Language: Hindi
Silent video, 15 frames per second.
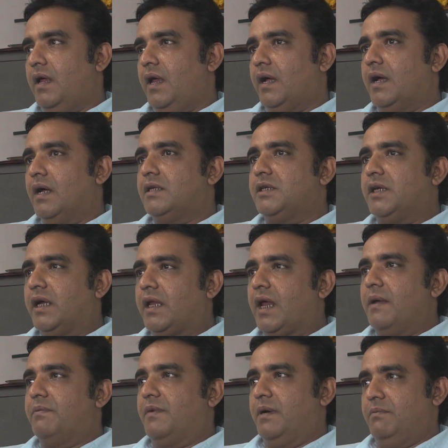एक अच्छे
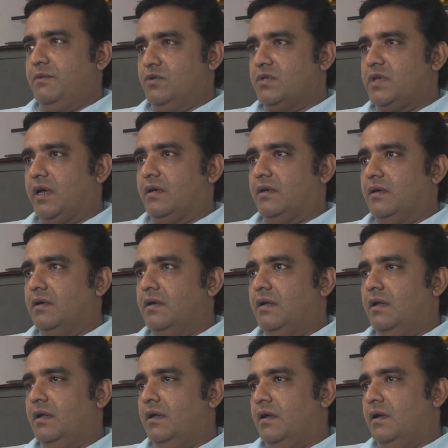टाइप का म्यूजिक
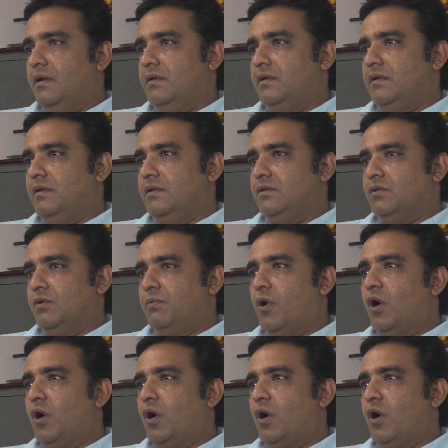जो